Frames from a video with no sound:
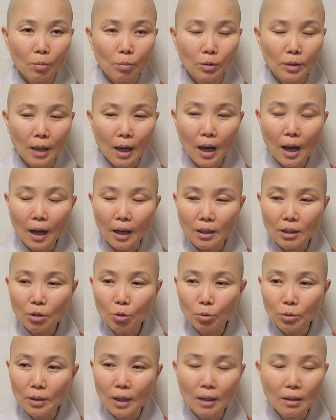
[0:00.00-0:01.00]
나
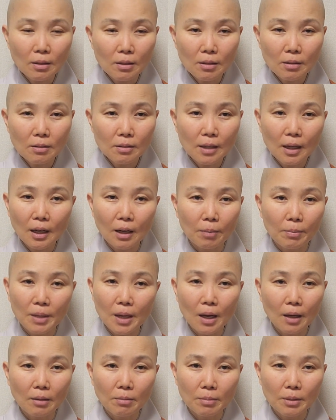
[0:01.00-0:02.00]
아니고 딴
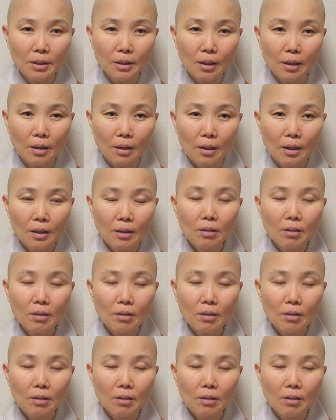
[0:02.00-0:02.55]
사람이 아닙니다.